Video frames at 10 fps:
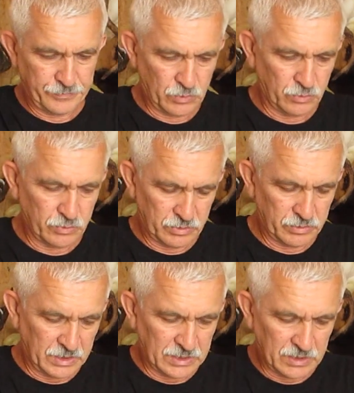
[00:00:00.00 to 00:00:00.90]
Ну,
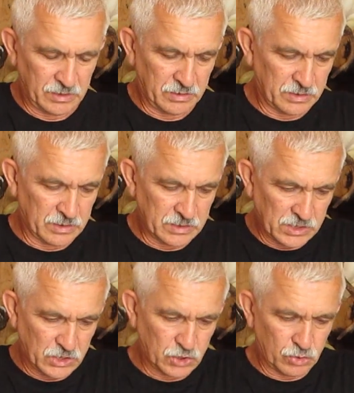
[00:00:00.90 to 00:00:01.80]
надо
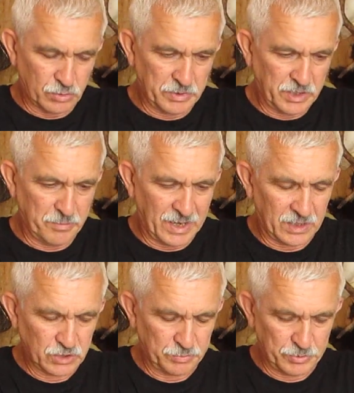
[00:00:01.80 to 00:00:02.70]
разложить, чтобы не
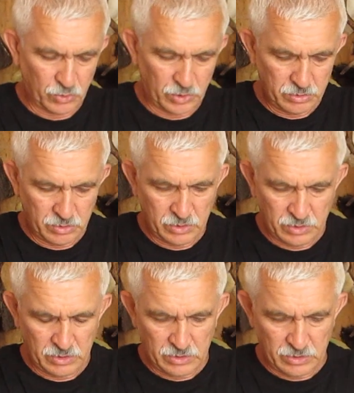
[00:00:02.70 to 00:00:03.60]
мялось перо
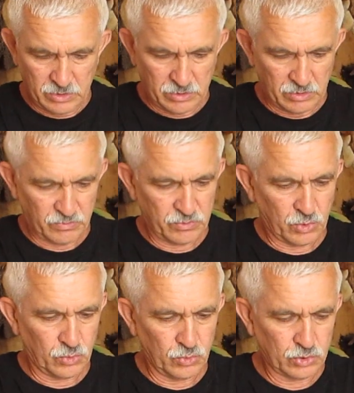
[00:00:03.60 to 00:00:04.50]
в
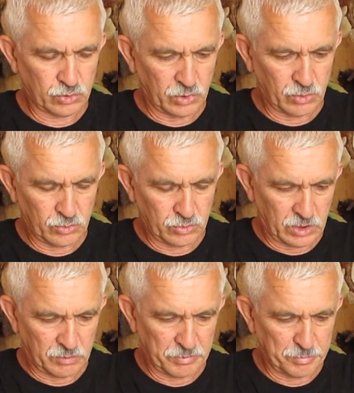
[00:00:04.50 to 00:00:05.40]
другую сторону,
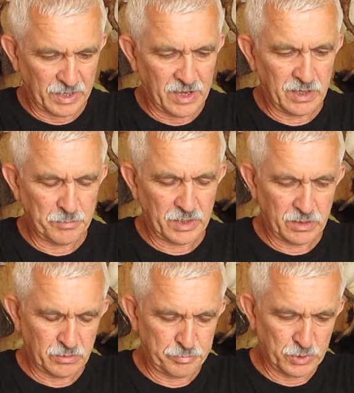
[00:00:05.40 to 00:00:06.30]
как бы
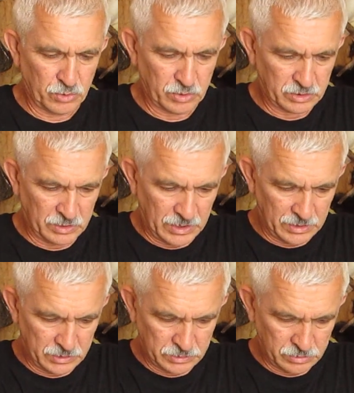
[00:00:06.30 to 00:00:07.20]
правильно перо
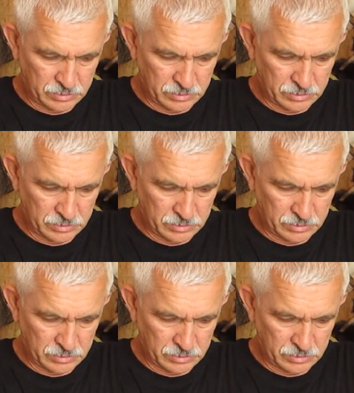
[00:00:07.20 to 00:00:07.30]
клалось.